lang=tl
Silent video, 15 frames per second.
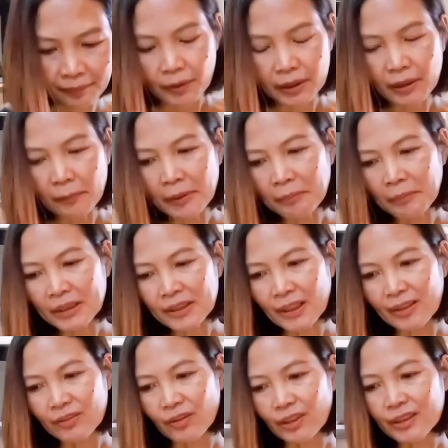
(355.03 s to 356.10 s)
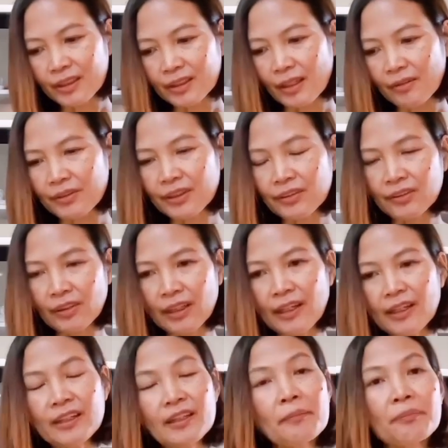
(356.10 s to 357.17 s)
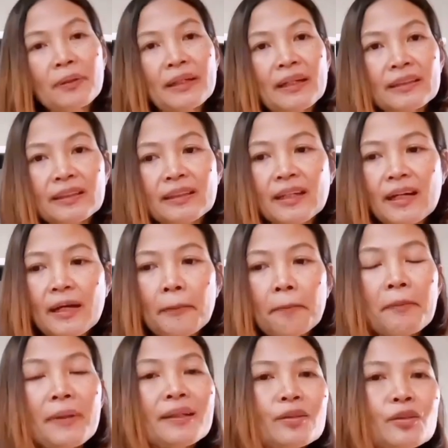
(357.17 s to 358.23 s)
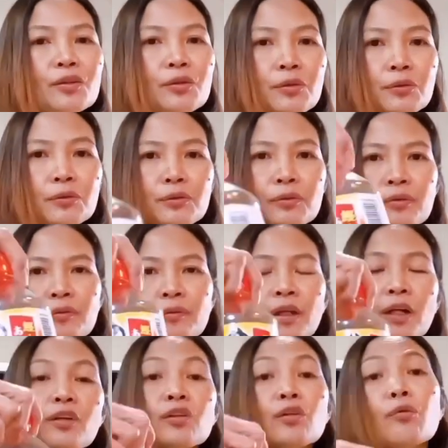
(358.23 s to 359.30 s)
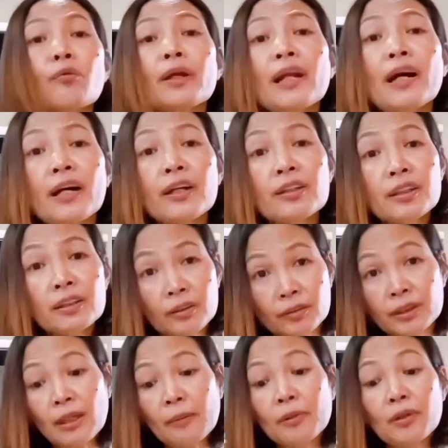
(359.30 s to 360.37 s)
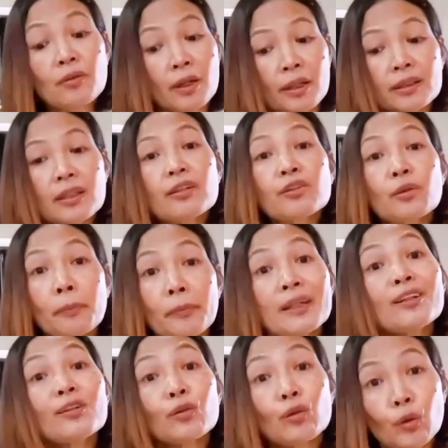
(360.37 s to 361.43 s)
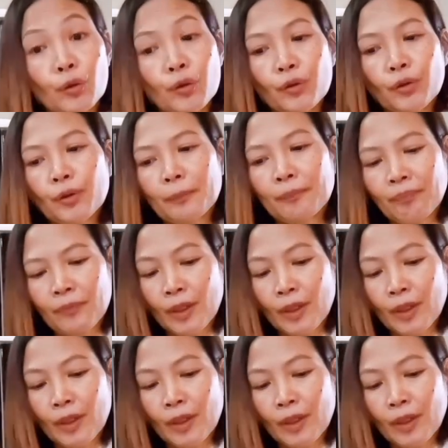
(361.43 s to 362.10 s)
Huwag naman masyado kasi tawag dito lalagyan pa natin ng mint suyo. Ngayon kung wala kayo nito, sabi ko nga sa inyo, pwedeng toyo.